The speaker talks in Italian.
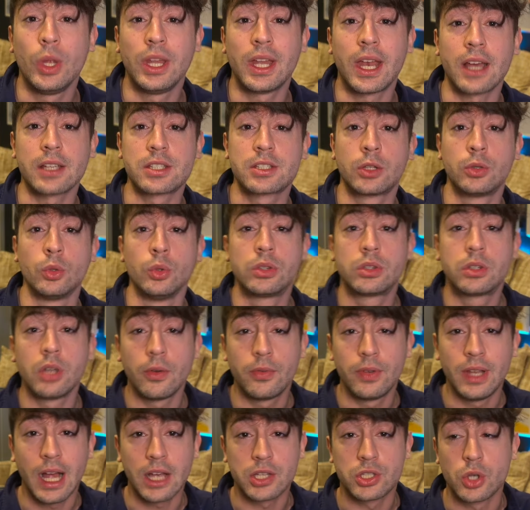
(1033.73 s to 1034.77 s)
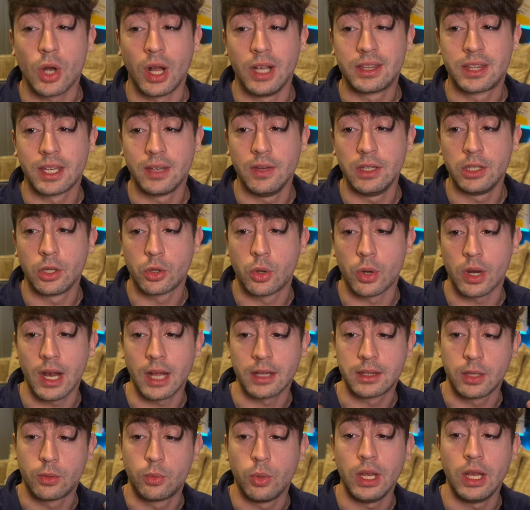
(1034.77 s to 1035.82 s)
Qui da Rust è tutto, vi lascio altri video
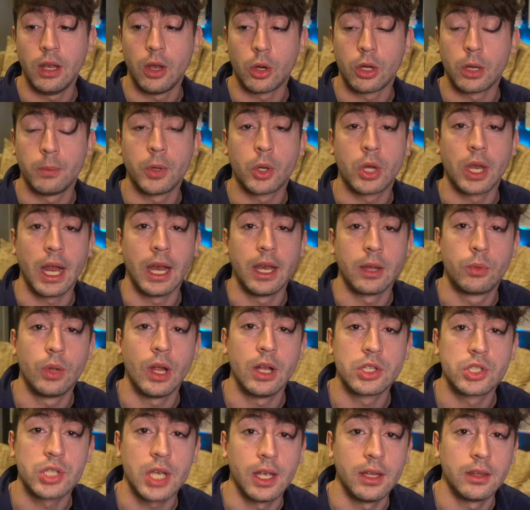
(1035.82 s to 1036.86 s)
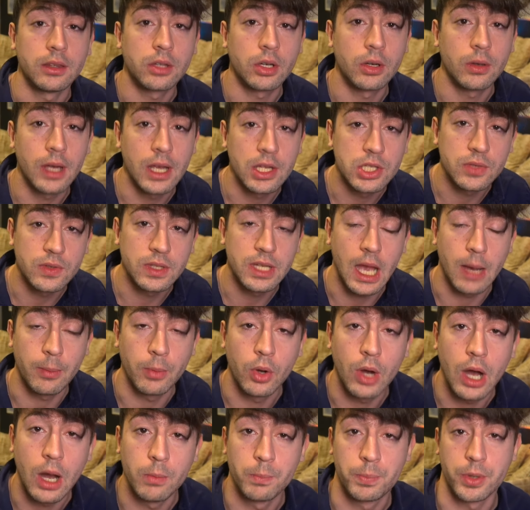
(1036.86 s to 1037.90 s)
correlati qui, il logo del mio canale qui al centro e ci
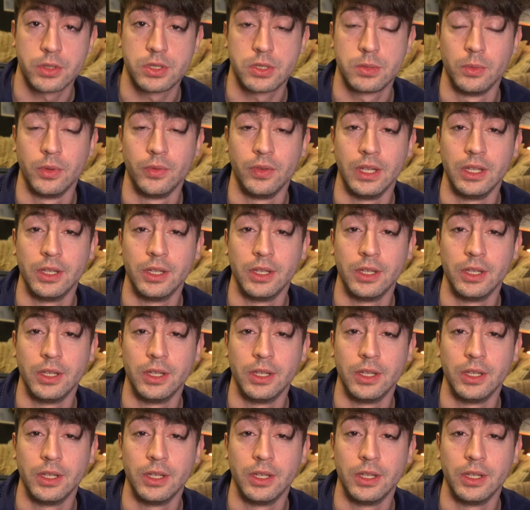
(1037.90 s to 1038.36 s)
vediamo a un prossimo